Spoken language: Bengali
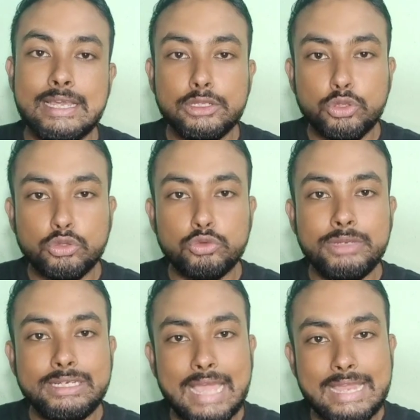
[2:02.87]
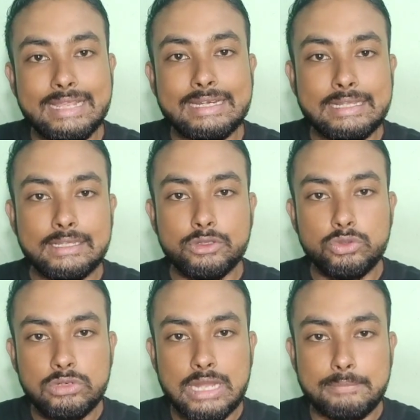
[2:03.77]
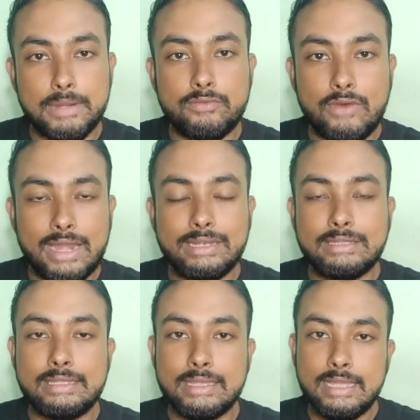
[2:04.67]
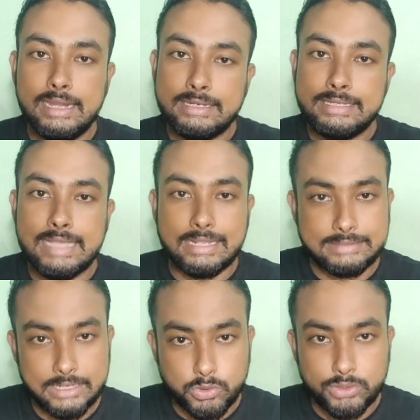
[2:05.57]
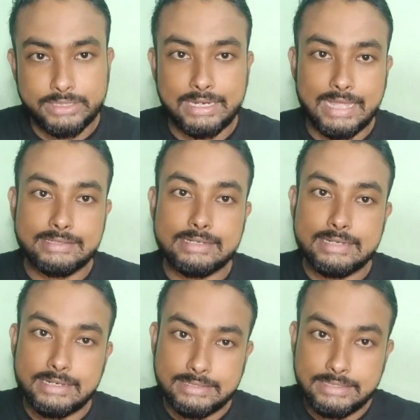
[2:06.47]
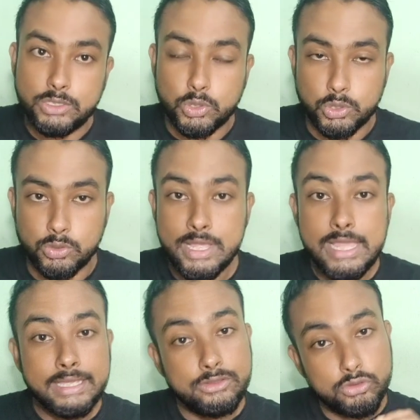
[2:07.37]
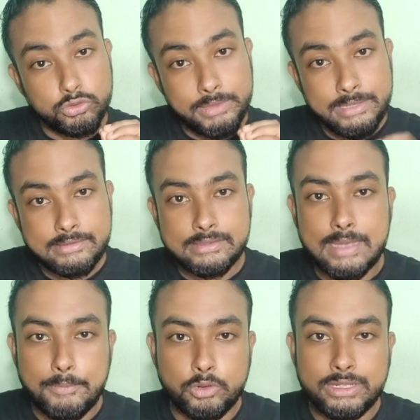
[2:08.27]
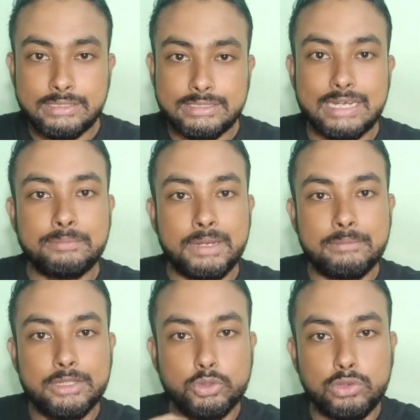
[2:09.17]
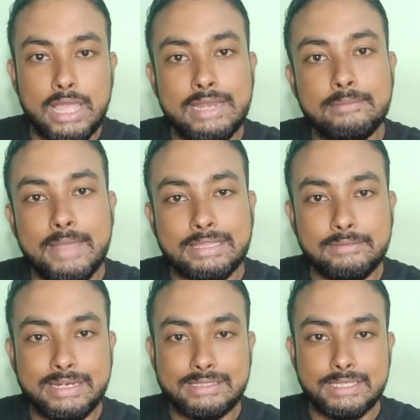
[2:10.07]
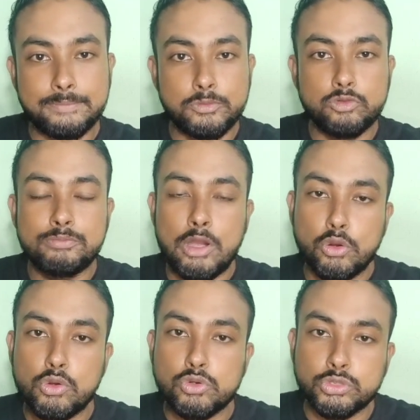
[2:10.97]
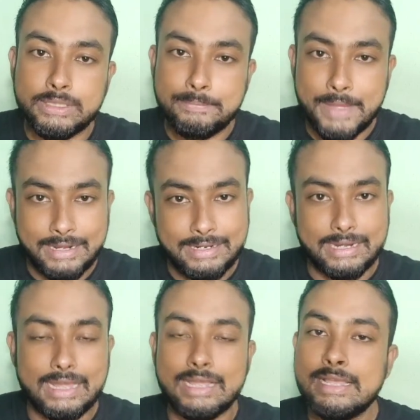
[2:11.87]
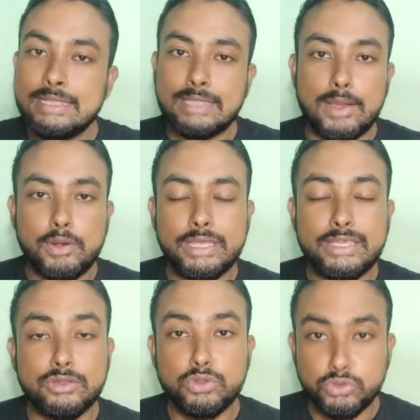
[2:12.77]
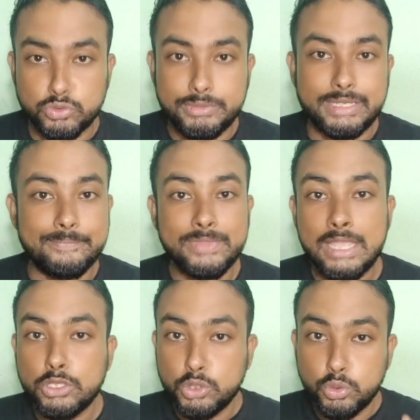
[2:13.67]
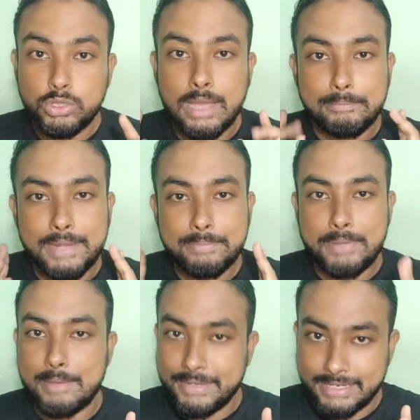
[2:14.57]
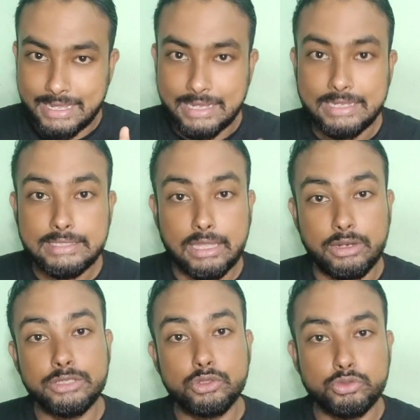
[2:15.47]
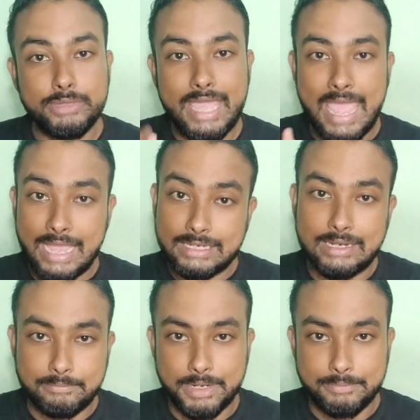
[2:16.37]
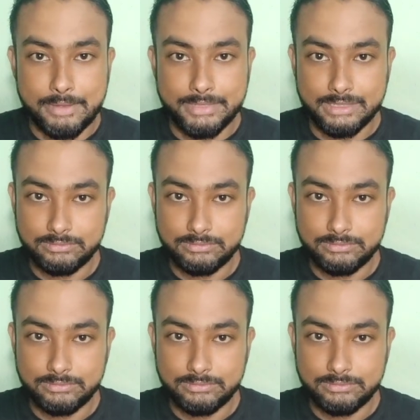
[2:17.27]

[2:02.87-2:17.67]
তো তুমি ডাইরেক্টলি কিন্তু নাম্বার ওয়ান দিয়ে ডি অ্যান্সার করে দিলে অ্যান্সারটা ঠিক হলো কিন্তু তুমি সাপোর্টিং স্টেটমেন্ট বা দু লাইন ম্যাথামেটিক্সের প্রুফ বা অঙ্ক করতে পারলে না তাহলে কিন্তু তুমি দু নাম্বার পাবে না তাহলে কিন্তু তুমি এক নাম্বার পাবে